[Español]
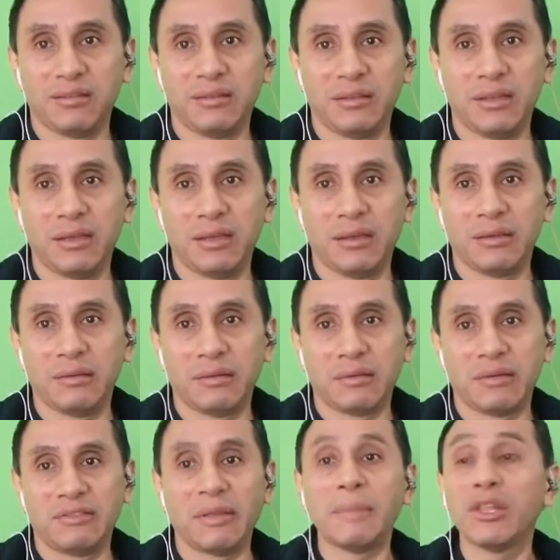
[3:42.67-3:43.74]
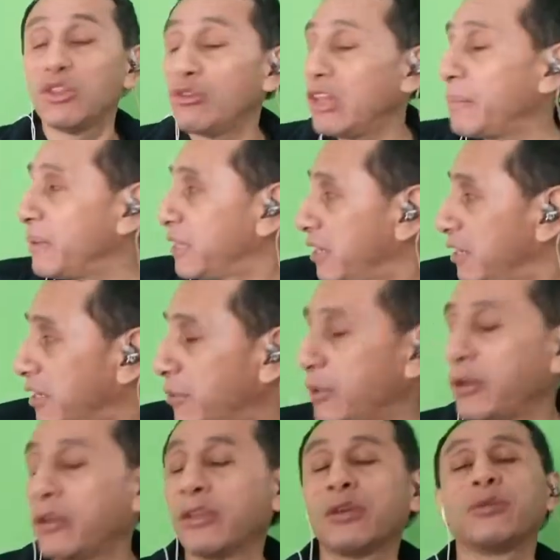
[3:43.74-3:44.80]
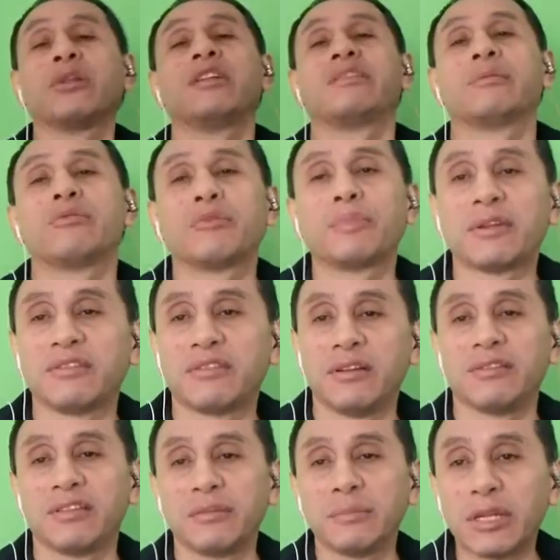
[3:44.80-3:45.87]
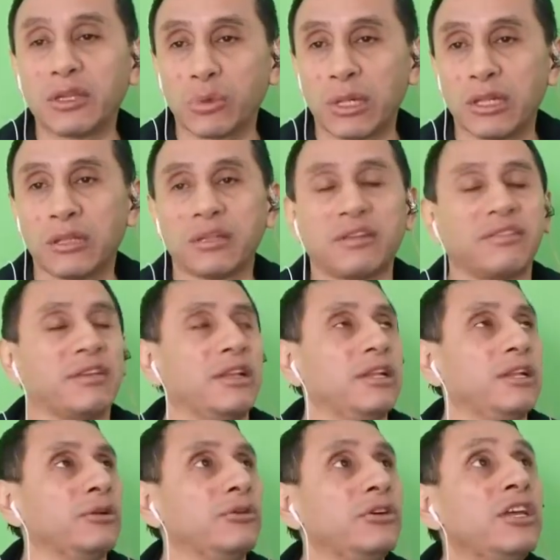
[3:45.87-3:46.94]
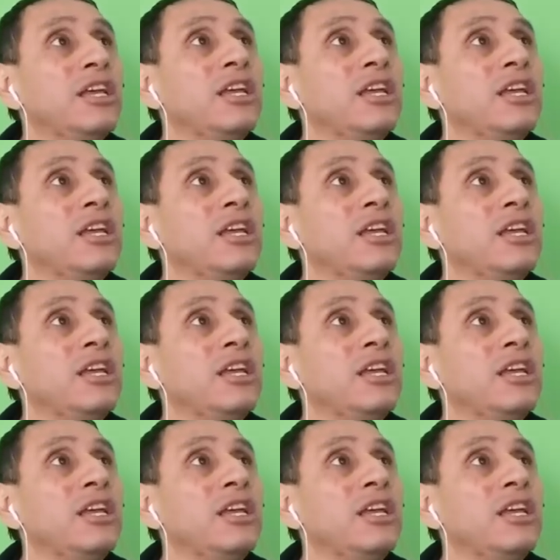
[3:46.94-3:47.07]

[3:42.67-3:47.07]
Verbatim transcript: de, están viendo la pantalla verde que utilizamos para hacer el set virtual de Tres al Hilo